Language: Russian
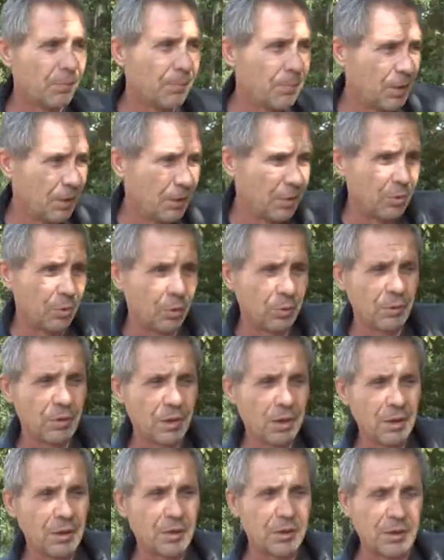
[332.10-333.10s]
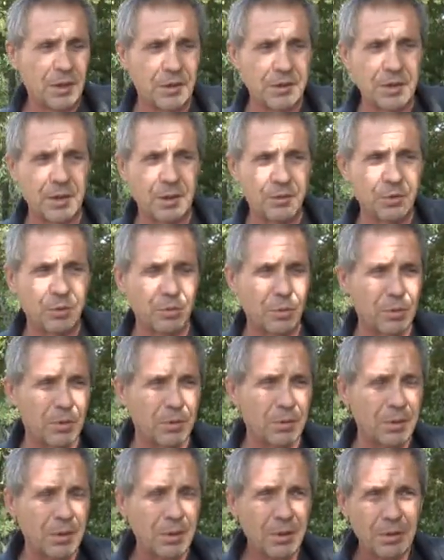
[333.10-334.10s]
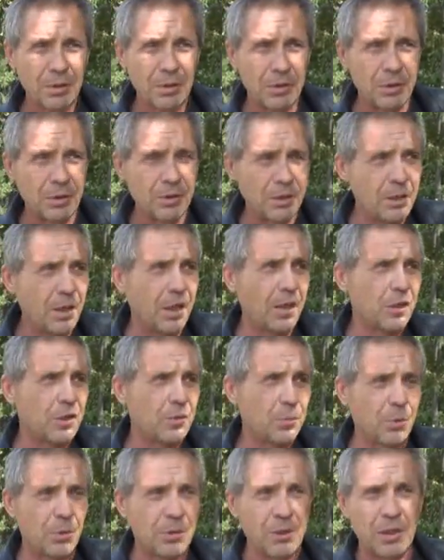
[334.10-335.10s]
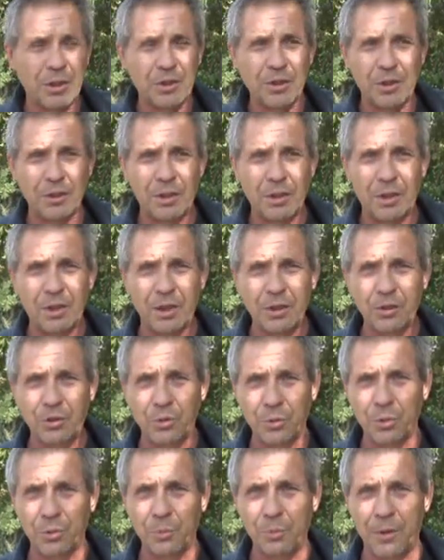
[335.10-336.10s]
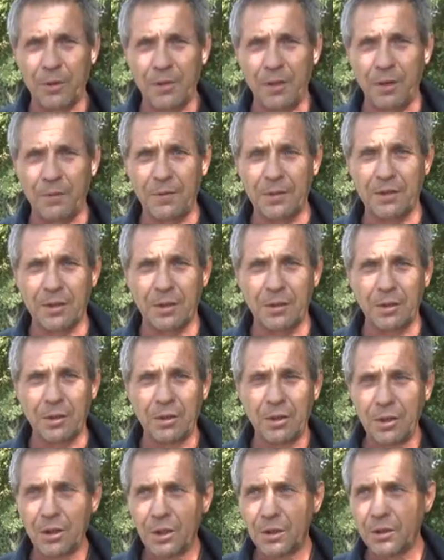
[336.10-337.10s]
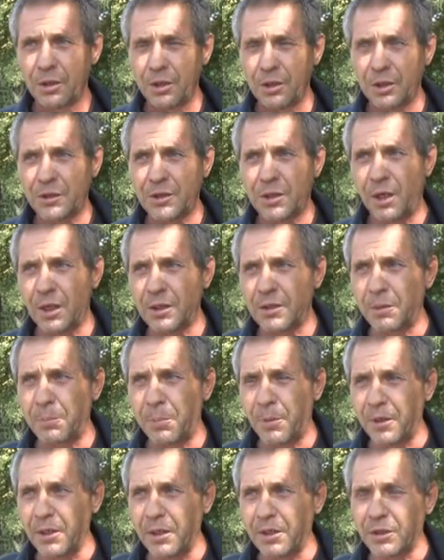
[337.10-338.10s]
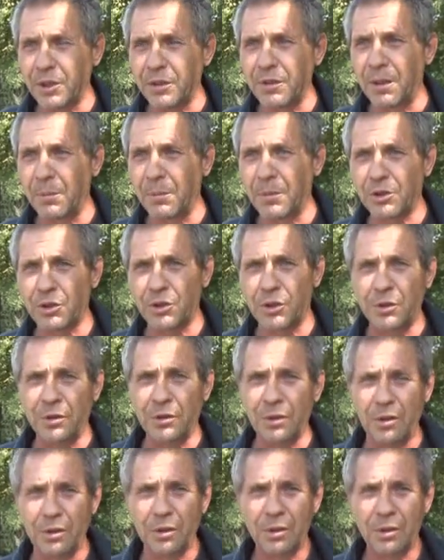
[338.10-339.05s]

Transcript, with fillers: И он сказал, что не дай Господь, наша нога еще тут появится, и искаты порежет на а машине. Э,